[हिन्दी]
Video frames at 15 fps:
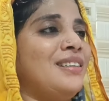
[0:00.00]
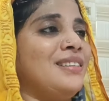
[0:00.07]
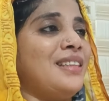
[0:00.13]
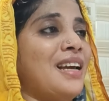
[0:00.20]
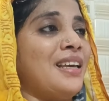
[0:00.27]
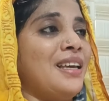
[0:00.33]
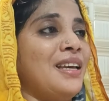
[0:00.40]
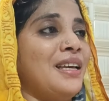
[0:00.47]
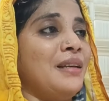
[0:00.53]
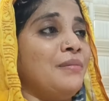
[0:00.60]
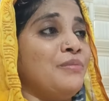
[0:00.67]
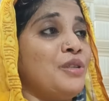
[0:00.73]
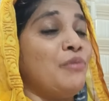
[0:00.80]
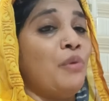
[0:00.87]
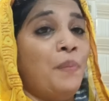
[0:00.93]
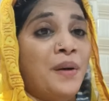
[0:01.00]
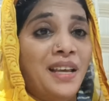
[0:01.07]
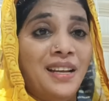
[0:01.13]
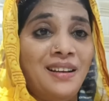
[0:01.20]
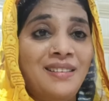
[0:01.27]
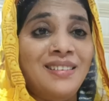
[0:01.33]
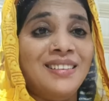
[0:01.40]
ताकि जब वो
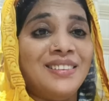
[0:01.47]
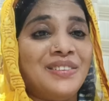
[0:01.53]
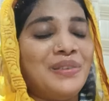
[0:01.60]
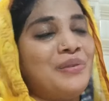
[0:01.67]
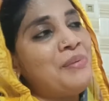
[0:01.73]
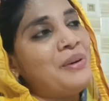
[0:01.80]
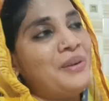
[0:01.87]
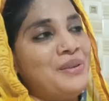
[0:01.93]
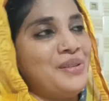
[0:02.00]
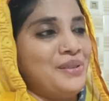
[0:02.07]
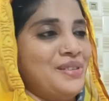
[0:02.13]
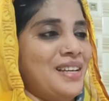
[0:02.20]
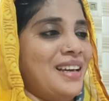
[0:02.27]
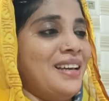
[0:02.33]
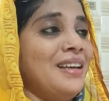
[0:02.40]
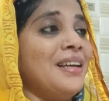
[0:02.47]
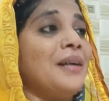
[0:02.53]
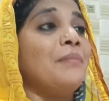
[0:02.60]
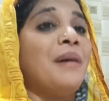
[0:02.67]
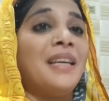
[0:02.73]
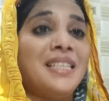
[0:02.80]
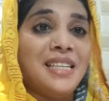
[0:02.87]
पढ़े ना तो वो भी खुश हो जाए
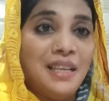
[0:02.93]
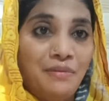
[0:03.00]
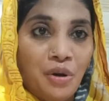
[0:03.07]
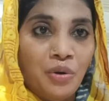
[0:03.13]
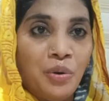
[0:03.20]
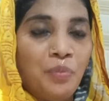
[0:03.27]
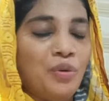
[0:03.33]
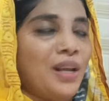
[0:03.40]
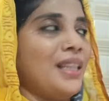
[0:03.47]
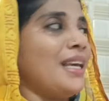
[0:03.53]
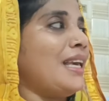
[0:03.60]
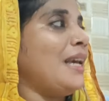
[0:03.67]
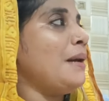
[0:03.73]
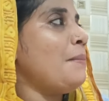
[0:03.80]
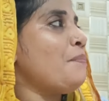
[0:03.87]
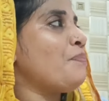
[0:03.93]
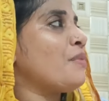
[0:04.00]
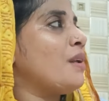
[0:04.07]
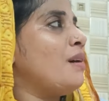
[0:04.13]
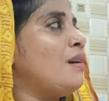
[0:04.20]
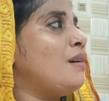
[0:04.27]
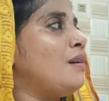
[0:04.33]
बाकी चले ब्लॉग को पूरा देखिए
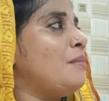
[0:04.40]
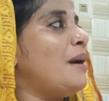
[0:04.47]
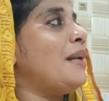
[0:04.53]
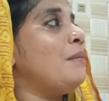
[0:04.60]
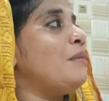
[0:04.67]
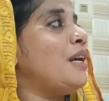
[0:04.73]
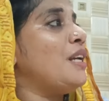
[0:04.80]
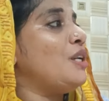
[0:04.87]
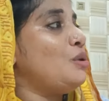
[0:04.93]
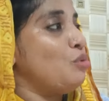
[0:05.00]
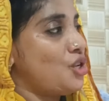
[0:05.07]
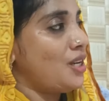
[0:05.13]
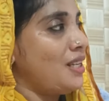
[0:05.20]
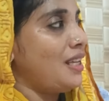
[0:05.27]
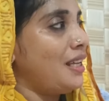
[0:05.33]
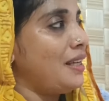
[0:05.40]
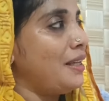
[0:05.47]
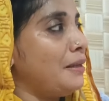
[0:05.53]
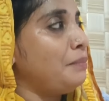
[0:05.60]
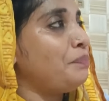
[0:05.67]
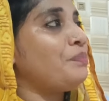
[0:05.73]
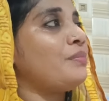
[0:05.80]
मैडम गई है ट्यूशन के
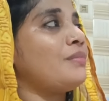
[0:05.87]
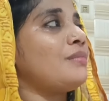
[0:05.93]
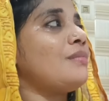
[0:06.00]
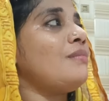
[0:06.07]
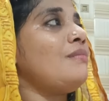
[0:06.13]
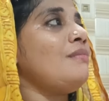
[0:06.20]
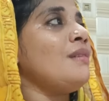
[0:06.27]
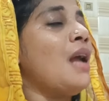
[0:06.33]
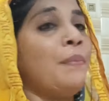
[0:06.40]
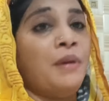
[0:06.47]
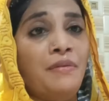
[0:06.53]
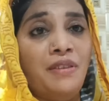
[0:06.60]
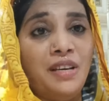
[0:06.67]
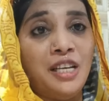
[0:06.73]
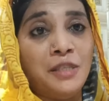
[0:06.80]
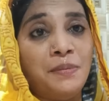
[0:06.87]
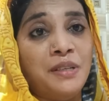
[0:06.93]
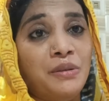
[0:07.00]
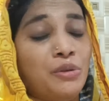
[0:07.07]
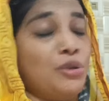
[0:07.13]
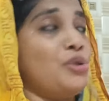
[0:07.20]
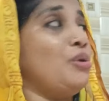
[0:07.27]
लिए आपके फैयाज
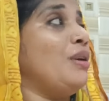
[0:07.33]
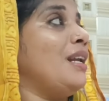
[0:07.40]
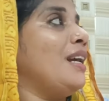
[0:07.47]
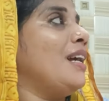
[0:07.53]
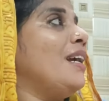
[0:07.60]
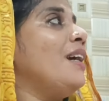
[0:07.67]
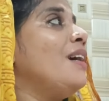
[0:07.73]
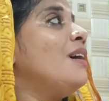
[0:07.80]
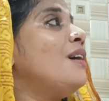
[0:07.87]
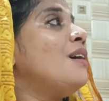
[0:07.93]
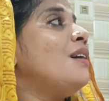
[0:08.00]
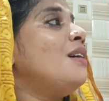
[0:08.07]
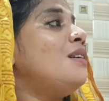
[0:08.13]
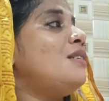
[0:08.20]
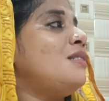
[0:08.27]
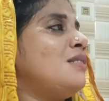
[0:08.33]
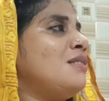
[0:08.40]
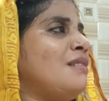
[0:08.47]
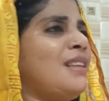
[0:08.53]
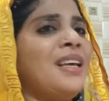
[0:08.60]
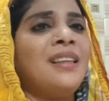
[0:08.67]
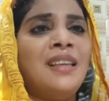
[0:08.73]
भजन उसको छोड़ने गए
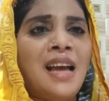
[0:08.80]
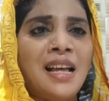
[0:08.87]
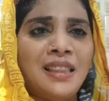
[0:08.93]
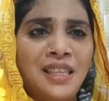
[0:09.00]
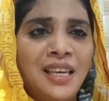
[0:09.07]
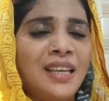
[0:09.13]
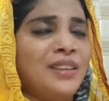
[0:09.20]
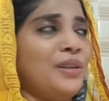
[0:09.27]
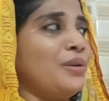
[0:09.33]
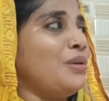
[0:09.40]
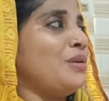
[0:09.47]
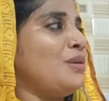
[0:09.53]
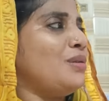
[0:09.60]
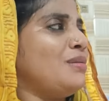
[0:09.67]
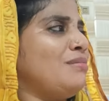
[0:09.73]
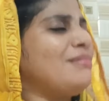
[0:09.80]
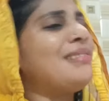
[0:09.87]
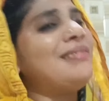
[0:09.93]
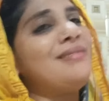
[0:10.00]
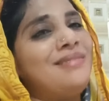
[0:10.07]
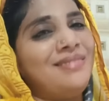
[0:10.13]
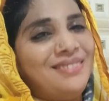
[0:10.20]
देखते आती है तो
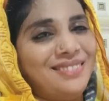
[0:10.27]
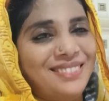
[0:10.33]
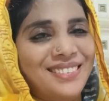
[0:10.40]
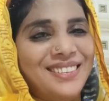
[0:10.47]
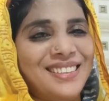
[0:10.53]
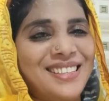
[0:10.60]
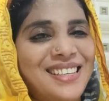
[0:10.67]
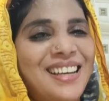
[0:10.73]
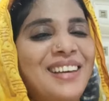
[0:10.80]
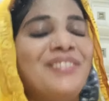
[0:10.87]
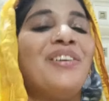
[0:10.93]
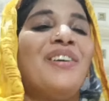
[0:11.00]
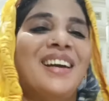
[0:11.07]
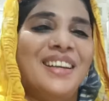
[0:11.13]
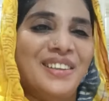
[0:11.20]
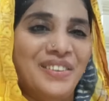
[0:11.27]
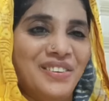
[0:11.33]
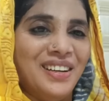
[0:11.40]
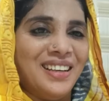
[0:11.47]
चलिए ब्लॉग कंटिन्यू